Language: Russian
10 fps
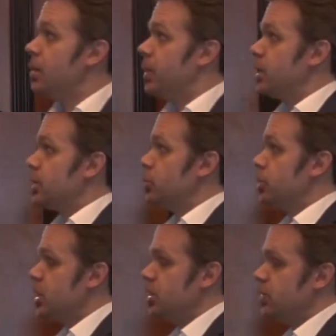Поэтому
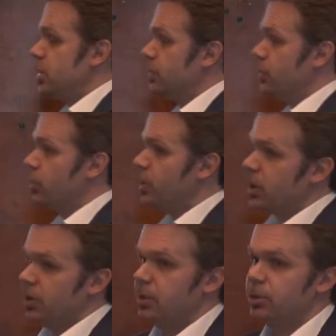чаще всего мы
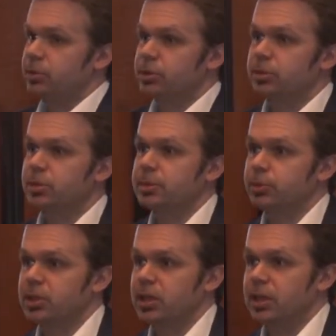говорим о том, что мы
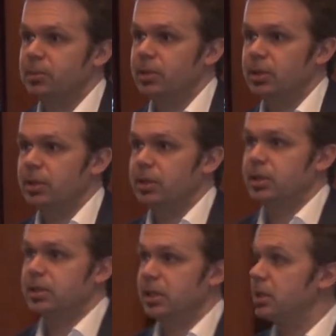запускаем
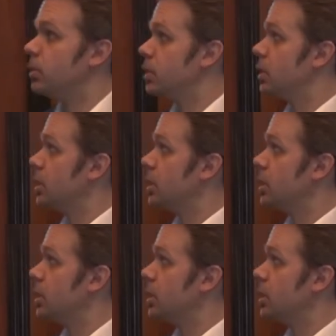а, скрам.